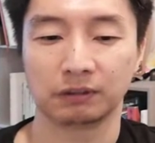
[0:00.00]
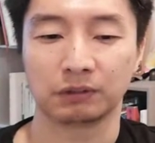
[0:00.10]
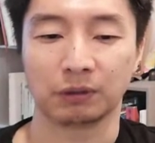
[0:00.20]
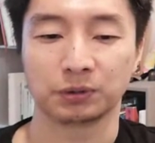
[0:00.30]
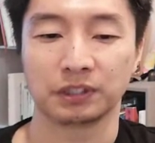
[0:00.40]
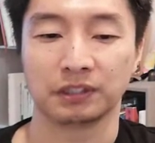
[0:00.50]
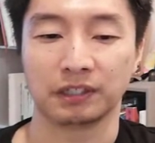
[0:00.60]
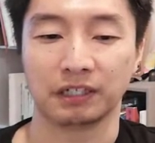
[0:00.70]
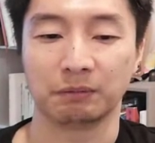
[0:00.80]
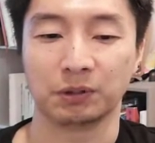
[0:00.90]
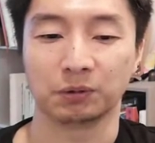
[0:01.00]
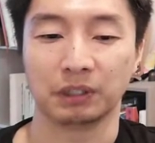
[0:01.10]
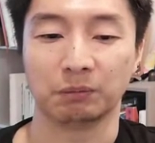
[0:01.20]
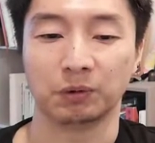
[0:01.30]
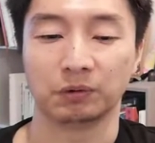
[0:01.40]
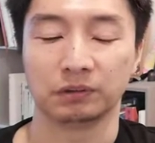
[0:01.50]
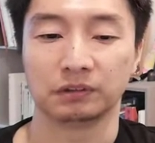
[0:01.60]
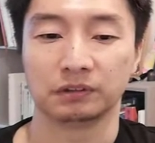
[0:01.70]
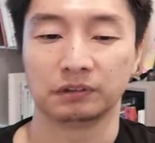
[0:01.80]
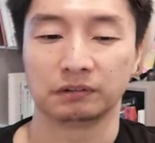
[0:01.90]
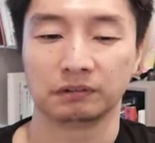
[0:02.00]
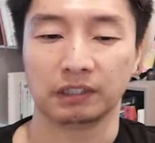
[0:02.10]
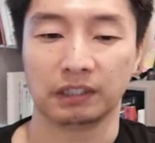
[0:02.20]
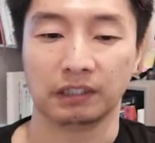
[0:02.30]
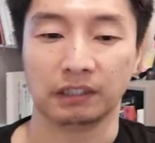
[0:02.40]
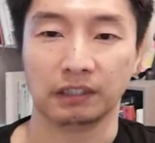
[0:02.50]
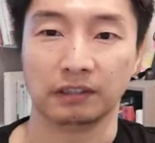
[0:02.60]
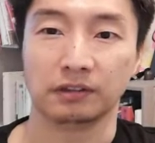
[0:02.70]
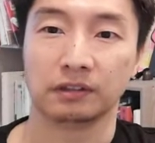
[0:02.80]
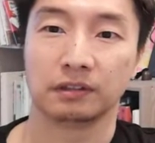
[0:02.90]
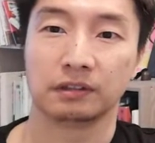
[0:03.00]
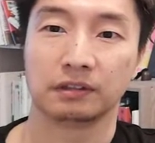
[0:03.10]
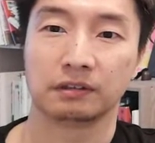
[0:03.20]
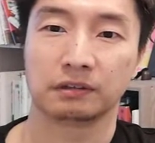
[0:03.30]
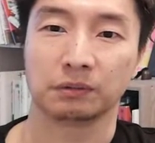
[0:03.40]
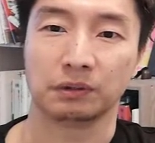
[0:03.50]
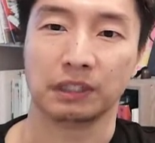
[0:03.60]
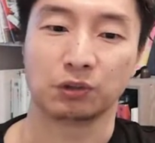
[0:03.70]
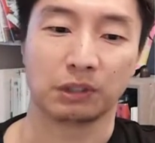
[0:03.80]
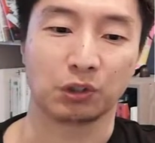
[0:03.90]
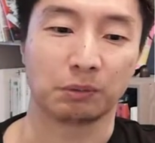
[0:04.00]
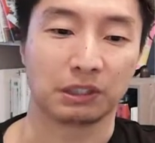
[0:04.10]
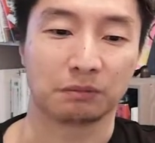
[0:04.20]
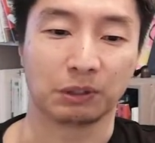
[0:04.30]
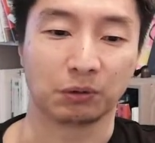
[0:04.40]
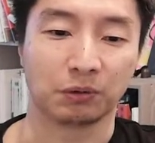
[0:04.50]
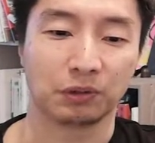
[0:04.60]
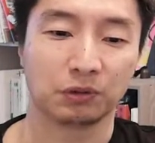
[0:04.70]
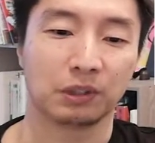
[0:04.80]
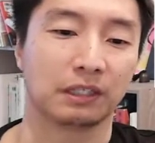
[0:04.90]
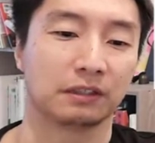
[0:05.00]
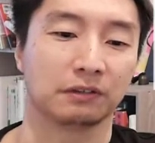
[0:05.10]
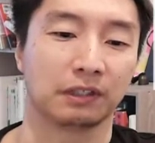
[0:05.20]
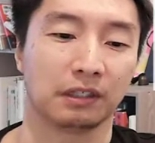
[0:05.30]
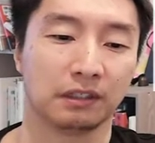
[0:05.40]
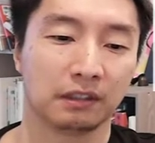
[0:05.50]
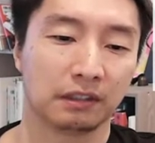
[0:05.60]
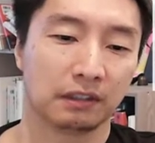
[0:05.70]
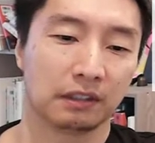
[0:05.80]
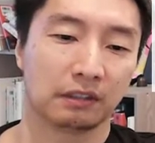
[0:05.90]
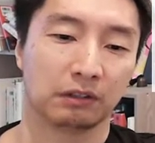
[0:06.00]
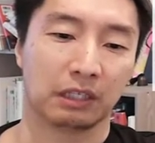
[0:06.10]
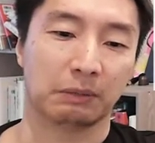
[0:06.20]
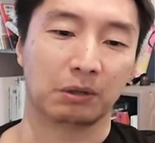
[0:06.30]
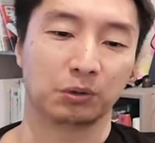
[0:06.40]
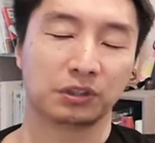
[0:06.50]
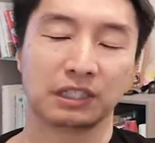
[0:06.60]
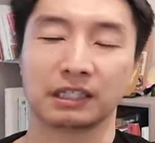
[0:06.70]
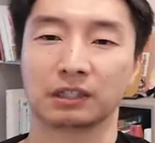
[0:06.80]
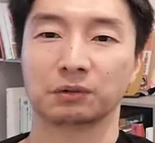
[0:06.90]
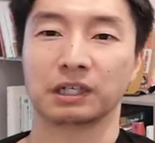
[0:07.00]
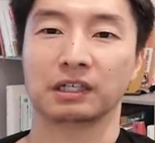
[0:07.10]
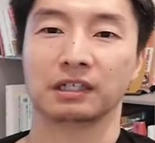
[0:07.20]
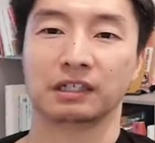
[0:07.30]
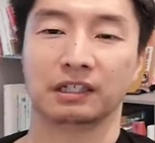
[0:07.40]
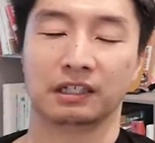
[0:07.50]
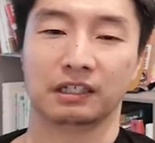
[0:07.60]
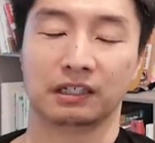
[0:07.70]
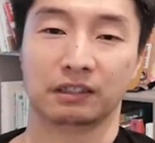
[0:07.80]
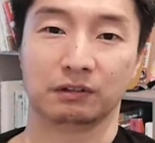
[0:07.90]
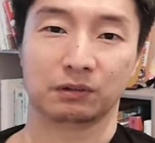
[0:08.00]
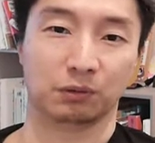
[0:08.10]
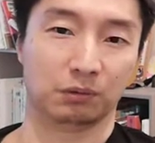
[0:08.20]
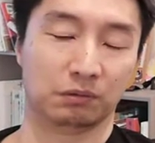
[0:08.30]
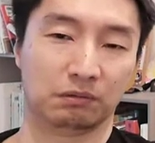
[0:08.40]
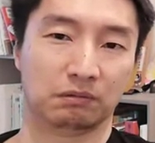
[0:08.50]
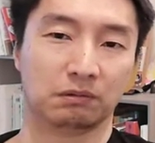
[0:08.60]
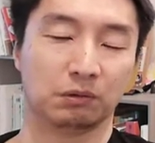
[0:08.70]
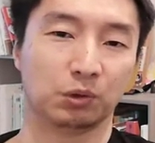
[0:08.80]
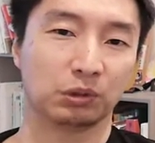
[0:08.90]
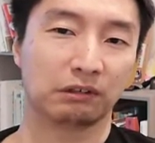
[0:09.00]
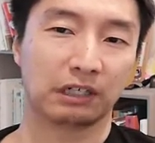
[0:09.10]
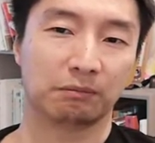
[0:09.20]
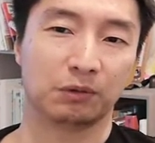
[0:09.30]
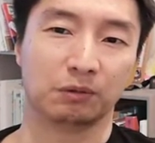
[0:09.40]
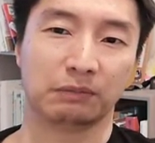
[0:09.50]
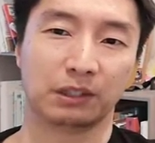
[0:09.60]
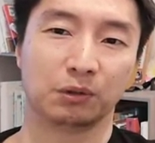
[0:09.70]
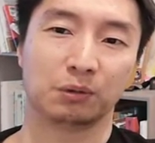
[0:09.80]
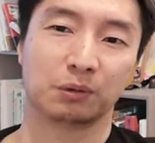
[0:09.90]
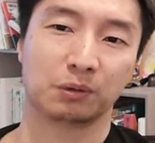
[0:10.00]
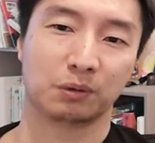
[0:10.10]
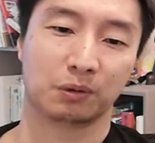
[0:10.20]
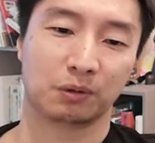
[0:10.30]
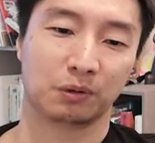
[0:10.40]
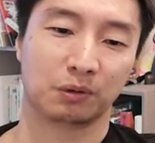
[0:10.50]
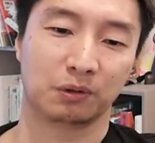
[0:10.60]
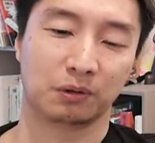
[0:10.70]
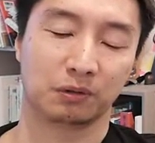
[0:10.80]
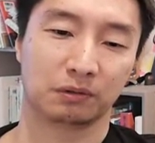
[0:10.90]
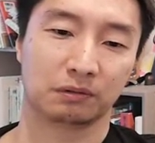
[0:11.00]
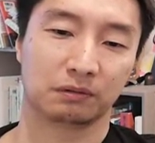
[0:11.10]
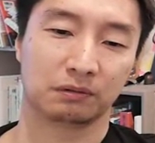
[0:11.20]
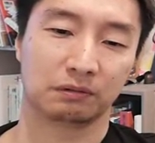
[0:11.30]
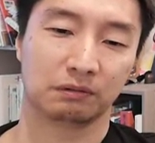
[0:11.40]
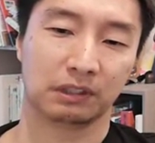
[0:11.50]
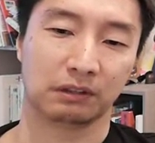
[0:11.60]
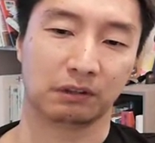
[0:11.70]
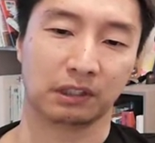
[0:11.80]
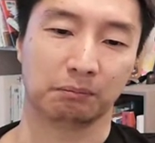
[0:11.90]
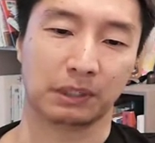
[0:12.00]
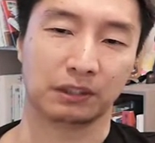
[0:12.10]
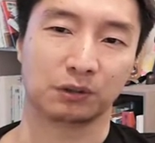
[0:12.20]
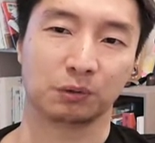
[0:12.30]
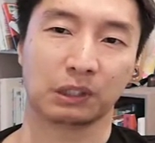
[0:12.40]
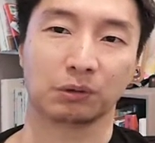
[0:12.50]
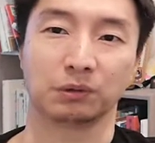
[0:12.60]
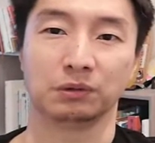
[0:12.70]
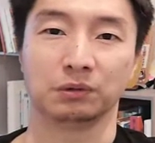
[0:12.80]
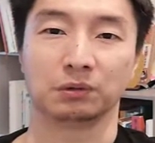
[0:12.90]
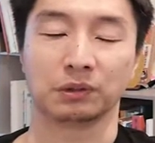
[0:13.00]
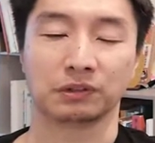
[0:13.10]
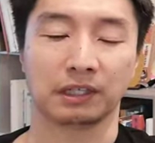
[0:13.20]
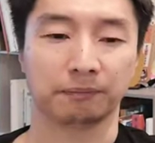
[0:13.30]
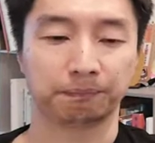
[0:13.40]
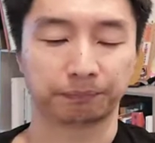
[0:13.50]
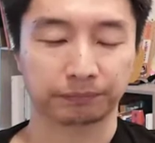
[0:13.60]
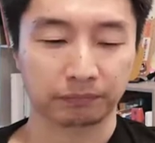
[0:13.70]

いくら教えてがレベル4でも、えー、その成長がね、止まってしまうという話なんですね。なので、まあ、教えてとね、えー、その、教わる側も、まあ、両方こう、なんていうかな、まあ、必要だということですね。